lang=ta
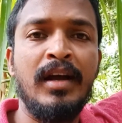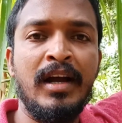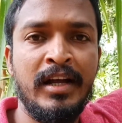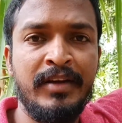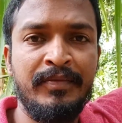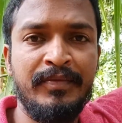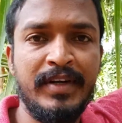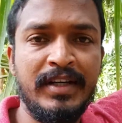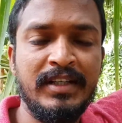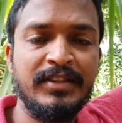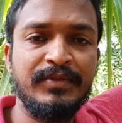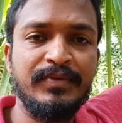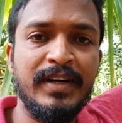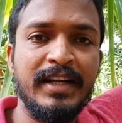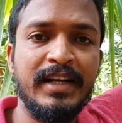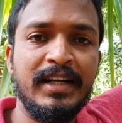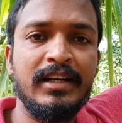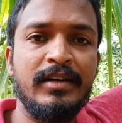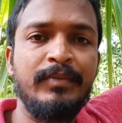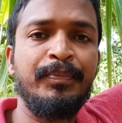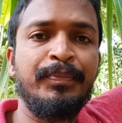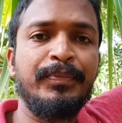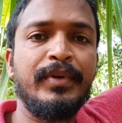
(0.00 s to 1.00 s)
ஹாய் ஃப்ரெண்ட்ஸ்
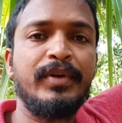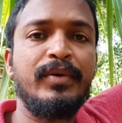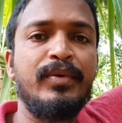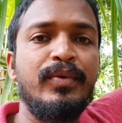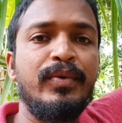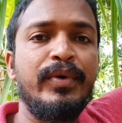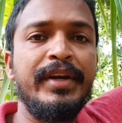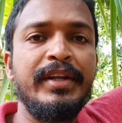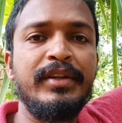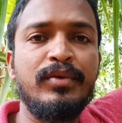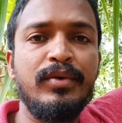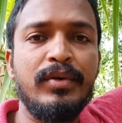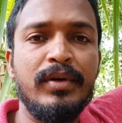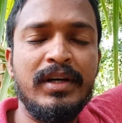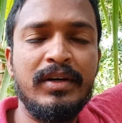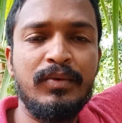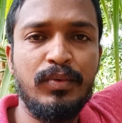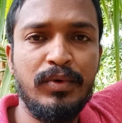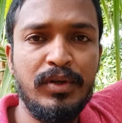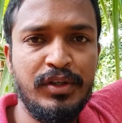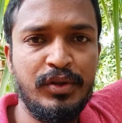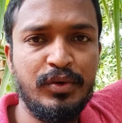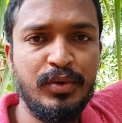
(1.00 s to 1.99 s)
வணக்கம் குவைத்தோட
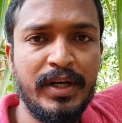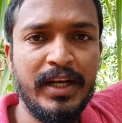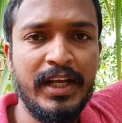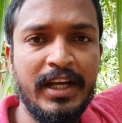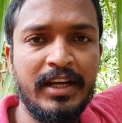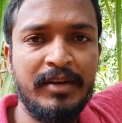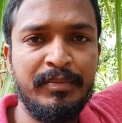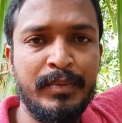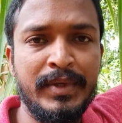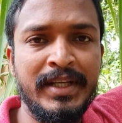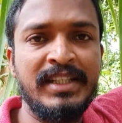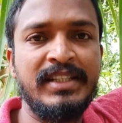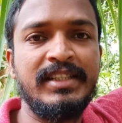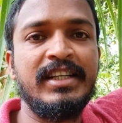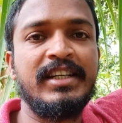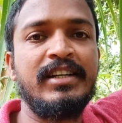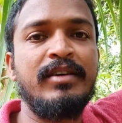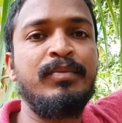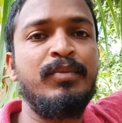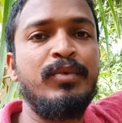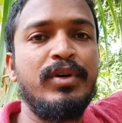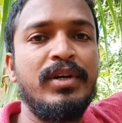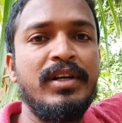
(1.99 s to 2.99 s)
உள்துறை
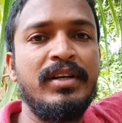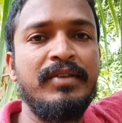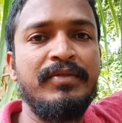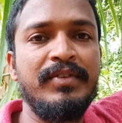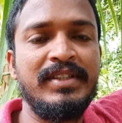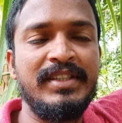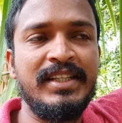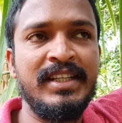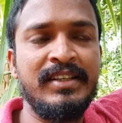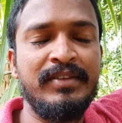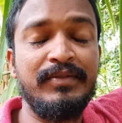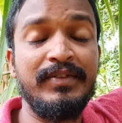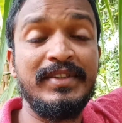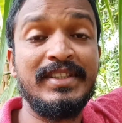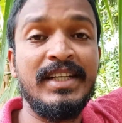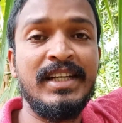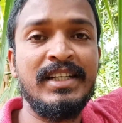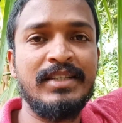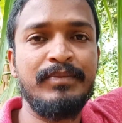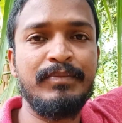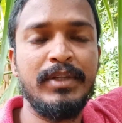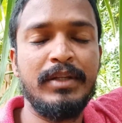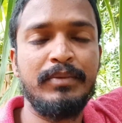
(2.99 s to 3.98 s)
அமைச்சகம் ஒரு விசே
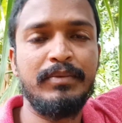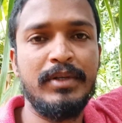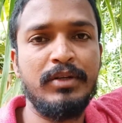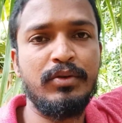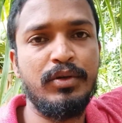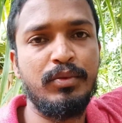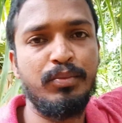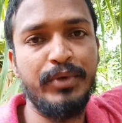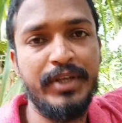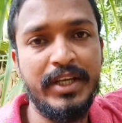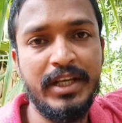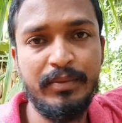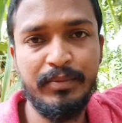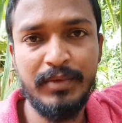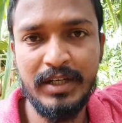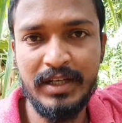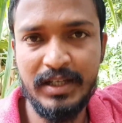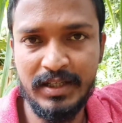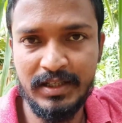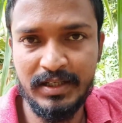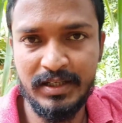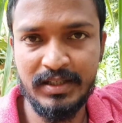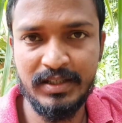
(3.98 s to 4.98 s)
விசா சம்மந்தப்பட்ட ஒரு
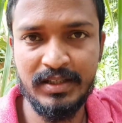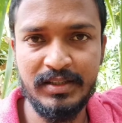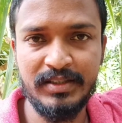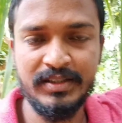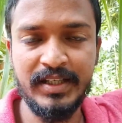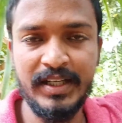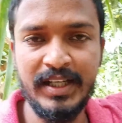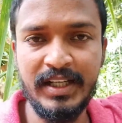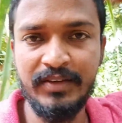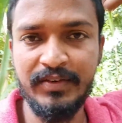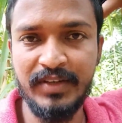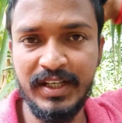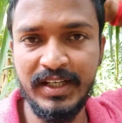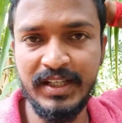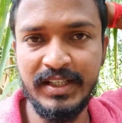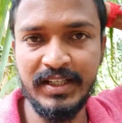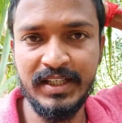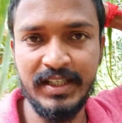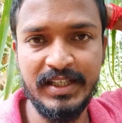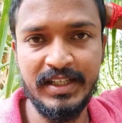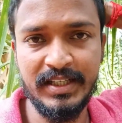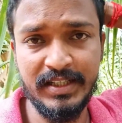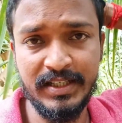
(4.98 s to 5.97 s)
முக்கியமான செய்தி
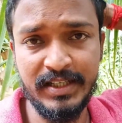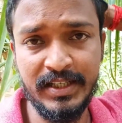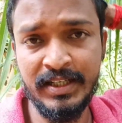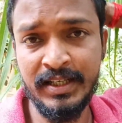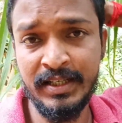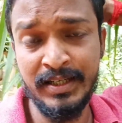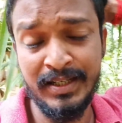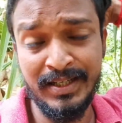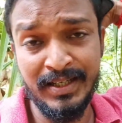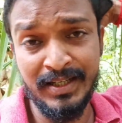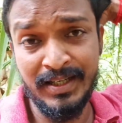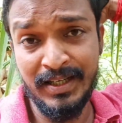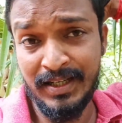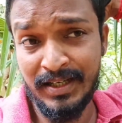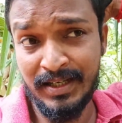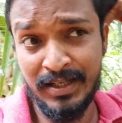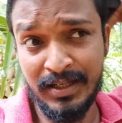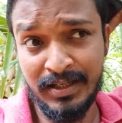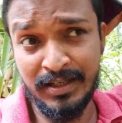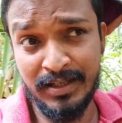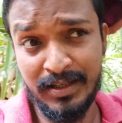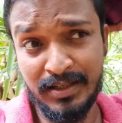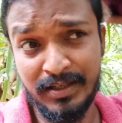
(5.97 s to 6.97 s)
வெளியிட்டிருக்காங்க
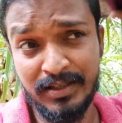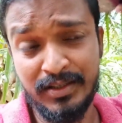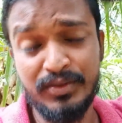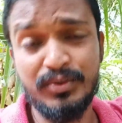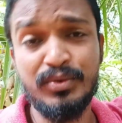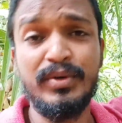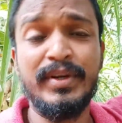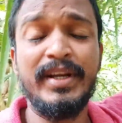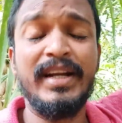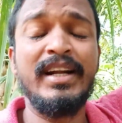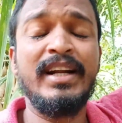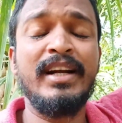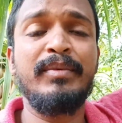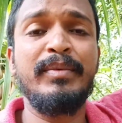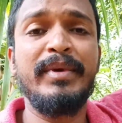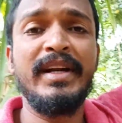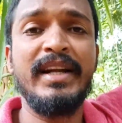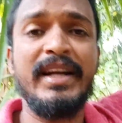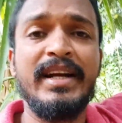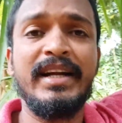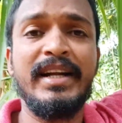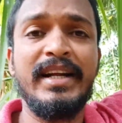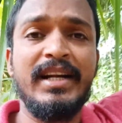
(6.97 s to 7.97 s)
ஸோ என்ன
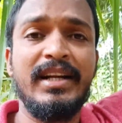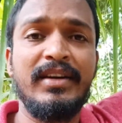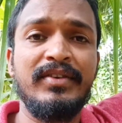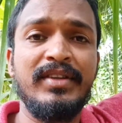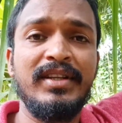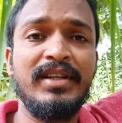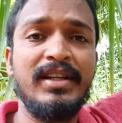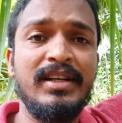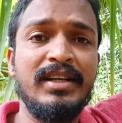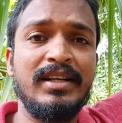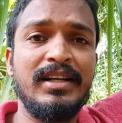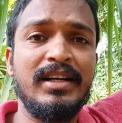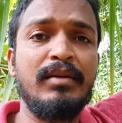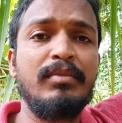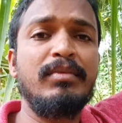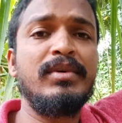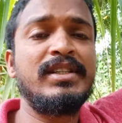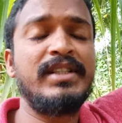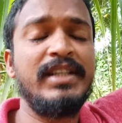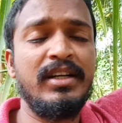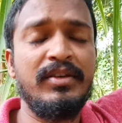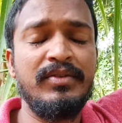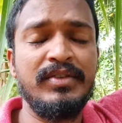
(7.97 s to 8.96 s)
அப்படின்னு கேட்டிங்கன்னா வந்து
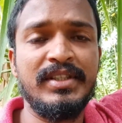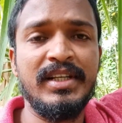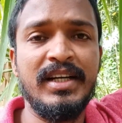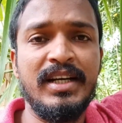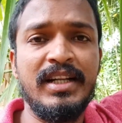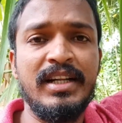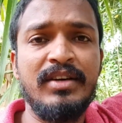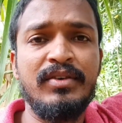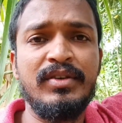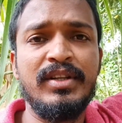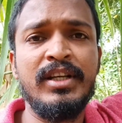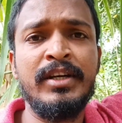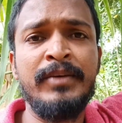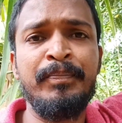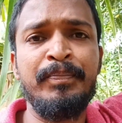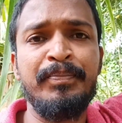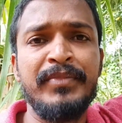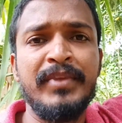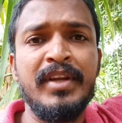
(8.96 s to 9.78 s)
கமர்ஷியல் விசா அதாவது